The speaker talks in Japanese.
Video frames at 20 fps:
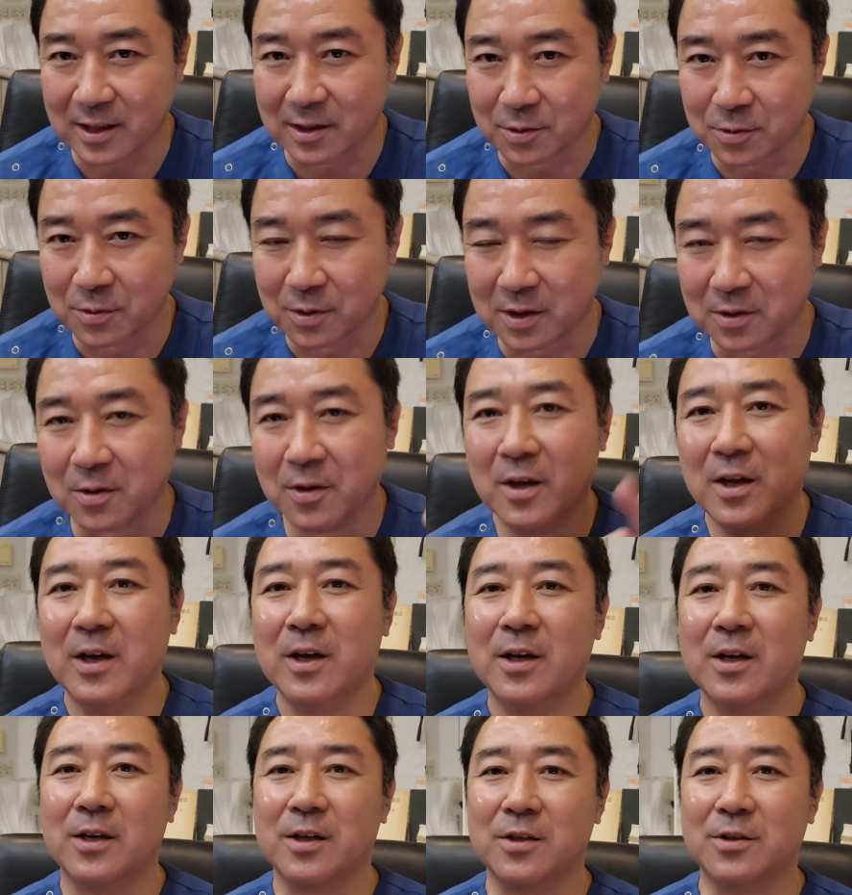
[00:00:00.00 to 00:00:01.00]
かどうかと
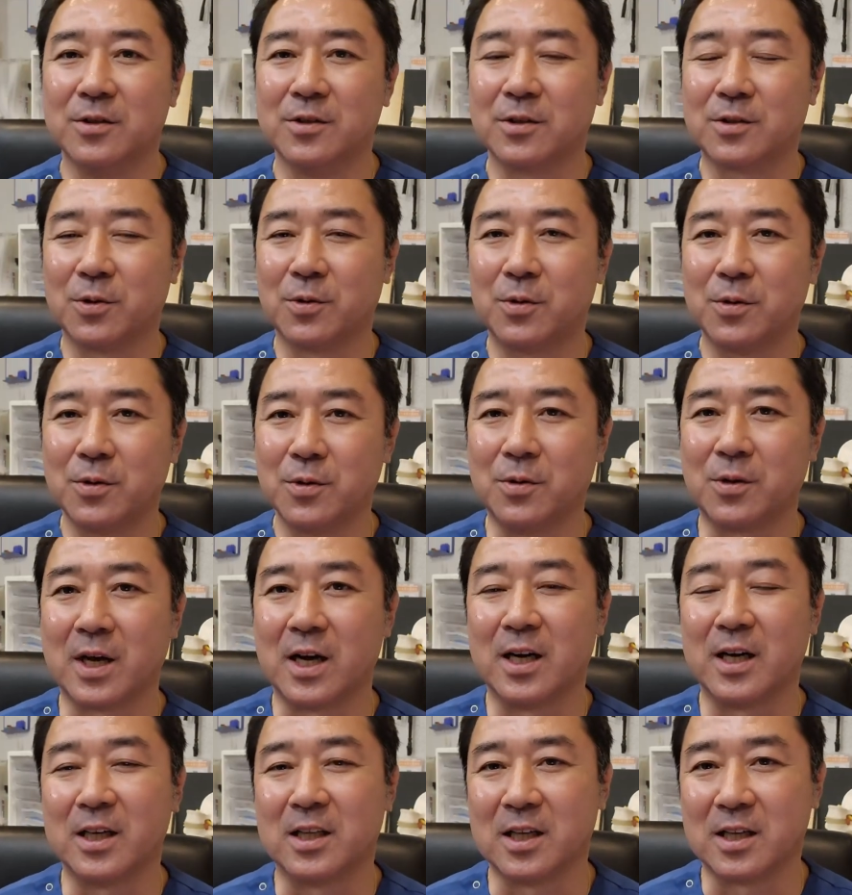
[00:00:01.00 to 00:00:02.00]
いうところを
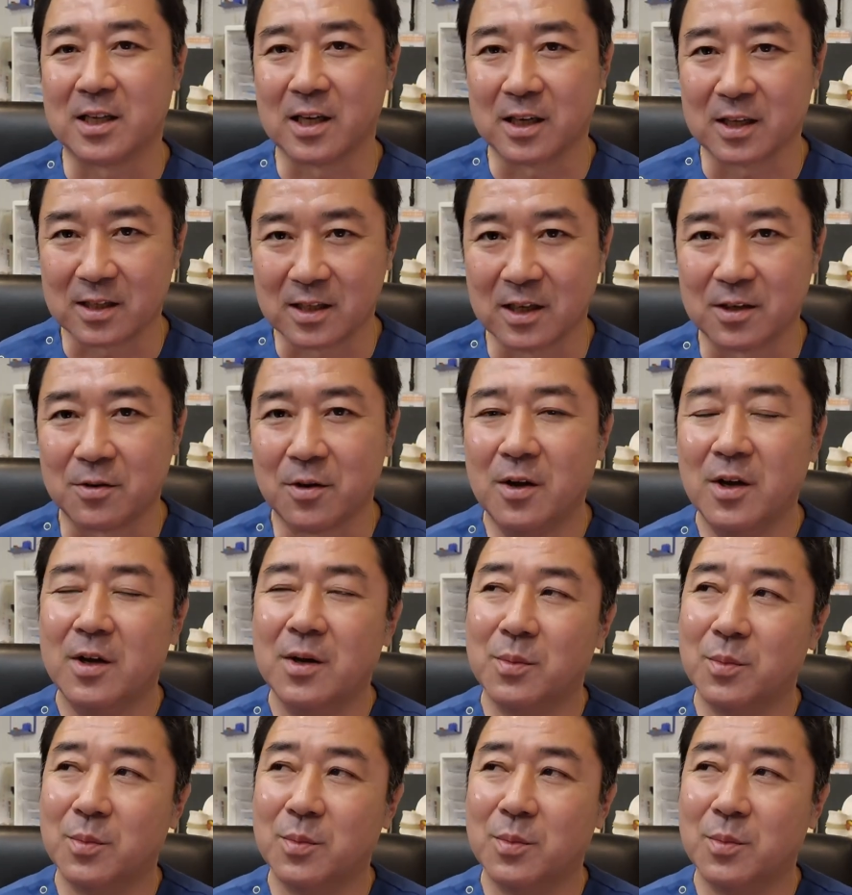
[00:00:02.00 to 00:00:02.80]
考えていただきたいと。